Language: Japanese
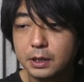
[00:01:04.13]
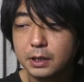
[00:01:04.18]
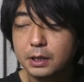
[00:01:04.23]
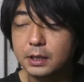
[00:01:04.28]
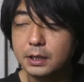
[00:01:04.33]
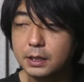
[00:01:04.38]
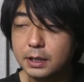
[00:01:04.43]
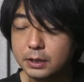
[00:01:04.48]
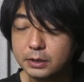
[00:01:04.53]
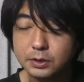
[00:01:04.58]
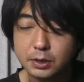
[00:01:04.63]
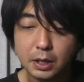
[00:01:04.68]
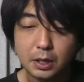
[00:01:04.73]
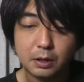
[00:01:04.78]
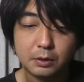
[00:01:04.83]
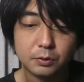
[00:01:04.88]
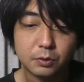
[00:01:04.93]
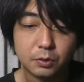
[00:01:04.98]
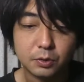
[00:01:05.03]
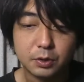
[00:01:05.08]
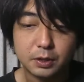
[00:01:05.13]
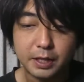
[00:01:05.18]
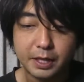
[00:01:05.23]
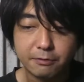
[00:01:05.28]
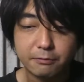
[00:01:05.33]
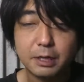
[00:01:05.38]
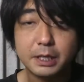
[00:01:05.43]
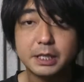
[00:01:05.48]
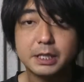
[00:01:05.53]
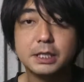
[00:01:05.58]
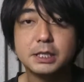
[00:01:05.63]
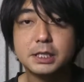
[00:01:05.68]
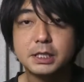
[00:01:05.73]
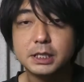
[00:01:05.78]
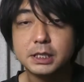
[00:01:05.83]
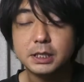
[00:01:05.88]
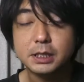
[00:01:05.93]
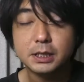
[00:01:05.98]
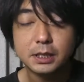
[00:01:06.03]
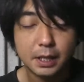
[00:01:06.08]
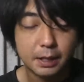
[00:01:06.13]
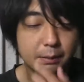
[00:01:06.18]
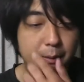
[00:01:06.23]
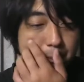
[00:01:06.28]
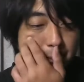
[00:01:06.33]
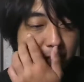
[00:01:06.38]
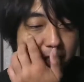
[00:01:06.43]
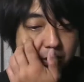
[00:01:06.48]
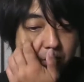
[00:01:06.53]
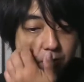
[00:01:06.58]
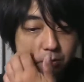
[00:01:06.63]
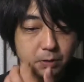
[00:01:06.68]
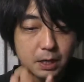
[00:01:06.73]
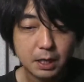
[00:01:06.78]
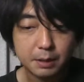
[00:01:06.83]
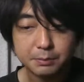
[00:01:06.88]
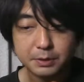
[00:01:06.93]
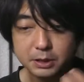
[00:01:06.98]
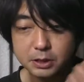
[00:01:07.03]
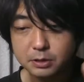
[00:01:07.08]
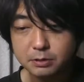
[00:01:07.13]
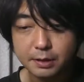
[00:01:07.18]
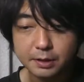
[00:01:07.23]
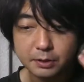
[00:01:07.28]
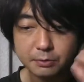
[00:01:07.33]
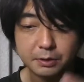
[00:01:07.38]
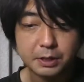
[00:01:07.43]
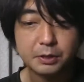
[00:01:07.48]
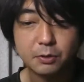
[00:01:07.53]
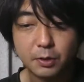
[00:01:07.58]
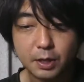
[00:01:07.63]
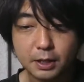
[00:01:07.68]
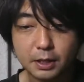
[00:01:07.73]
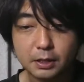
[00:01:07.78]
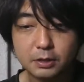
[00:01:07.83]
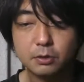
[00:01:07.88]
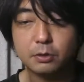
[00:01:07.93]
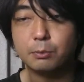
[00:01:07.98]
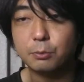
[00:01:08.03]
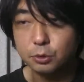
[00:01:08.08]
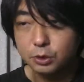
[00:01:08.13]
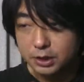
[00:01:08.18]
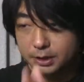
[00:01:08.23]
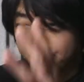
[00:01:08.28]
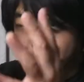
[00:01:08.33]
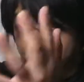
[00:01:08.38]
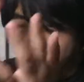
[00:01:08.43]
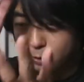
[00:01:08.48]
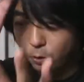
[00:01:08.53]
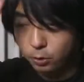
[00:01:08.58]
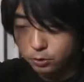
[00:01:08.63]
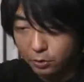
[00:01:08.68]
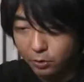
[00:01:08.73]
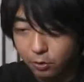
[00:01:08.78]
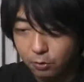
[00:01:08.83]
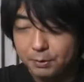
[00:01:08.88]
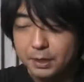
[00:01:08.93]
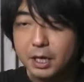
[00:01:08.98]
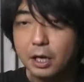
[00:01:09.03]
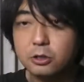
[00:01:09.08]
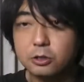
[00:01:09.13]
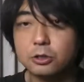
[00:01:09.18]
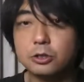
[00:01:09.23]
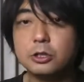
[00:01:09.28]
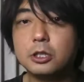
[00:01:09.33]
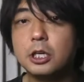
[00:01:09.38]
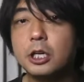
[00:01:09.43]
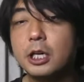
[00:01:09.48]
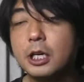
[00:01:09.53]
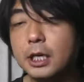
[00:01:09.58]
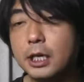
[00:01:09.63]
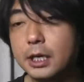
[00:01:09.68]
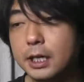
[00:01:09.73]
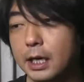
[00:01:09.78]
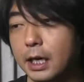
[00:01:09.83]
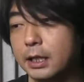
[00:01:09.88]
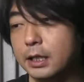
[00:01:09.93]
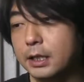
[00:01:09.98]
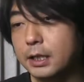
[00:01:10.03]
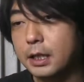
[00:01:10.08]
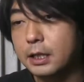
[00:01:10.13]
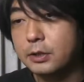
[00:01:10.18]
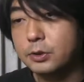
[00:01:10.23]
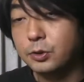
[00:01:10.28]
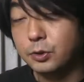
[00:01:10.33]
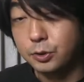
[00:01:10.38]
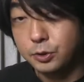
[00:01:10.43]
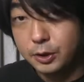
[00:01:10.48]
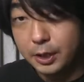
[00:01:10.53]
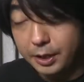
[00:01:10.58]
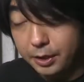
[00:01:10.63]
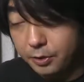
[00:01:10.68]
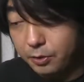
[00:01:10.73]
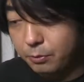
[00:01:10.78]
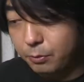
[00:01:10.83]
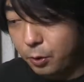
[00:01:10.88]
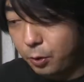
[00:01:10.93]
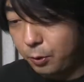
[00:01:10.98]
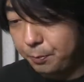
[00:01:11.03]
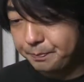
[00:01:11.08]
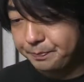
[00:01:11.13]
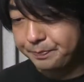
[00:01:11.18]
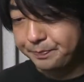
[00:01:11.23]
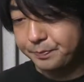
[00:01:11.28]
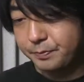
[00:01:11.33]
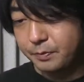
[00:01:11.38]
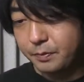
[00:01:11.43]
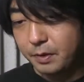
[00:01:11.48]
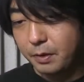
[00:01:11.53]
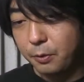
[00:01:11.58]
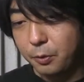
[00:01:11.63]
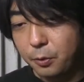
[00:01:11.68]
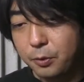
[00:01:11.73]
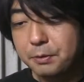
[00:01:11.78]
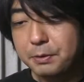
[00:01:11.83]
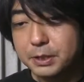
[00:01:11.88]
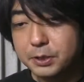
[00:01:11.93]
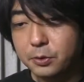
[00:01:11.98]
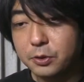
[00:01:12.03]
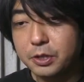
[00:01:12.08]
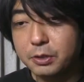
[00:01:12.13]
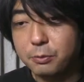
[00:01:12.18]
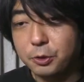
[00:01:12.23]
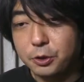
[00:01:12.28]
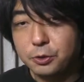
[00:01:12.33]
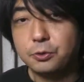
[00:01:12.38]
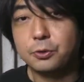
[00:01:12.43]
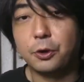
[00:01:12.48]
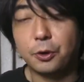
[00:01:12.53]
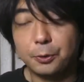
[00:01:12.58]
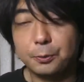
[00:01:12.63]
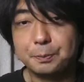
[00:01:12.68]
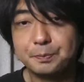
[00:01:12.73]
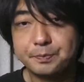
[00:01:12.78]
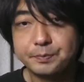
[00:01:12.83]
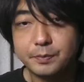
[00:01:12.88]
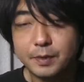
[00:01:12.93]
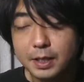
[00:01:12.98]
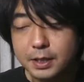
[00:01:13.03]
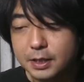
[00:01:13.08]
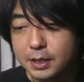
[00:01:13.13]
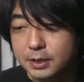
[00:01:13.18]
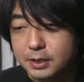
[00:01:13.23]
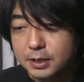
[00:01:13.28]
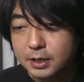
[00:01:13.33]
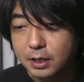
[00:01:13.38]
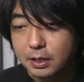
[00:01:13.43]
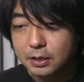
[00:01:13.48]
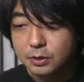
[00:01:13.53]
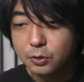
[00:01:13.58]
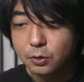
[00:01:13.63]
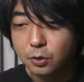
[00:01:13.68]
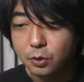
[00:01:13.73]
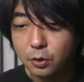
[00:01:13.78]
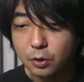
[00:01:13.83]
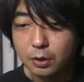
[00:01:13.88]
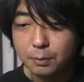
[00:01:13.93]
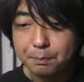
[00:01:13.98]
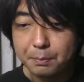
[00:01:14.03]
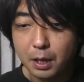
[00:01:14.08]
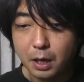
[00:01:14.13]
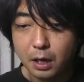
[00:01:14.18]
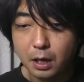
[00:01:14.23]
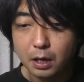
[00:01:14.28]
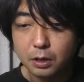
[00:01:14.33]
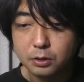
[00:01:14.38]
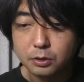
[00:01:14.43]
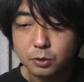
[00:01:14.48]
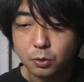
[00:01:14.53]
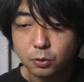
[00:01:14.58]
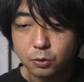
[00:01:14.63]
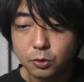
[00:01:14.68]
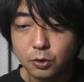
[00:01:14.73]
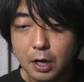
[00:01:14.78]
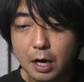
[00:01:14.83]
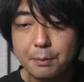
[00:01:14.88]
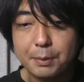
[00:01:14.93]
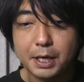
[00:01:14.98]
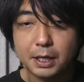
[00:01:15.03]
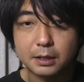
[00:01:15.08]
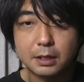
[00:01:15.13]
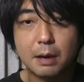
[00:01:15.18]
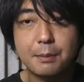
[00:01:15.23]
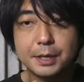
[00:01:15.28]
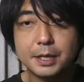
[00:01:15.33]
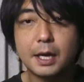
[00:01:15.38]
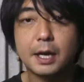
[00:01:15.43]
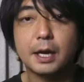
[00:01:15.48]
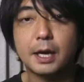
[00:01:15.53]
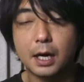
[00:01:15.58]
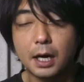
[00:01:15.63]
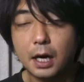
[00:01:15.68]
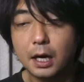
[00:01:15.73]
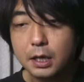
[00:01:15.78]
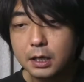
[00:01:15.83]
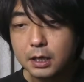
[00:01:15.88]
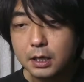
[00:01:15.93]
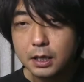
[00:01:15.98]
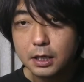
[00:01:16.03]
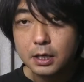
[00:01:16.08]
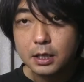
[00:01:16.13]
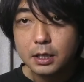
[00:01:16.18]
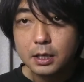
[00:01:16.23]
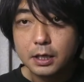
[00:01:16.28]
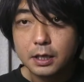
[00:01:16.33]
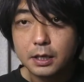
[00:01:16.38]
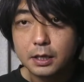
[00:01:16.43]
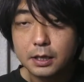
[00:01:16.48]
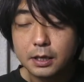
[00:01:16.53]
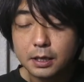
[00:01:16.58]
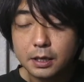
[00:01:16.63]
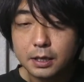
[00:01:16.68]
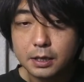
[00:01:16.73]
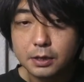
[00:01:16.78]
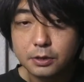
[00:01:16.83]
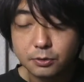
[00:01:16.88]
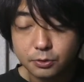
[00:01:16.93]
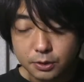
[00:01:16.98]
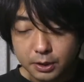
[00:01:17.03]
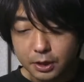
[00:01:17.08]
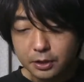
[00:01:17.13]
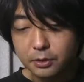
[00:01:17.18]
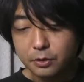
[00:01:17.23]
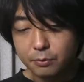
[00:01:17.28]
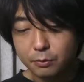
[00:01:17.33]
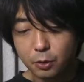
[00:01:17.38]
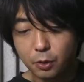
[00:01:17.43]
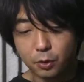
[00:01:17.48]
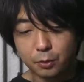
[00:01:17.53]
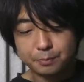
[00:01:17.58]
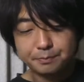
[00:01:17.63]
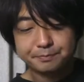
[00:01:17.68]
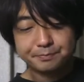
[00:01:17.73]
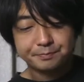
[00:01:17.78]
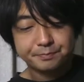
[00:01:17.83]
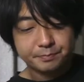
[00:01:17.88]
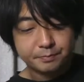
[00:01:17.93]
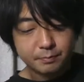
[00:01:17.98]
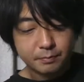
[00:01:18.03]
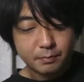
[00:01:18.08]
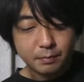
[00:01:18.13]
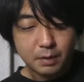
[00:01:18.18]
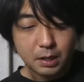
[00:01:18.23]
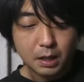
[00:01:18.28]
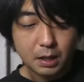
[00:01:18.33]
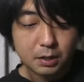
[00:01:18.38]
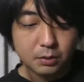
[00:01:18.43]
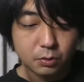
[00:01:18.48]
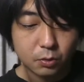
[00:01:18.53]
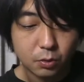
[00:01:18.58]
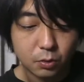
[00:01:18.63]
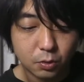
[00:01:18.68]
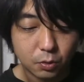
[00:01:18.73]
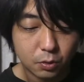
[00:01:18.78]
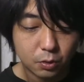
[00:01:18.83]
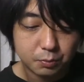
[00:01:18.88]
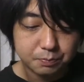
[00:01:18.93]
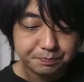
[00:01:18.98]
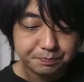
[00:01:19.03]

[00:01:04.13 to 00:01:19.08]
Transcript: なんつうの、あの電話禁止でマスクは机の上に置かないとか、もう全部事細かく書いてたりするんだけども、でも俺はそれでも行くのよ。なんでかっつったら、そのやっぱそこのラーメンが食べたいから、えー、行くんだけども、あの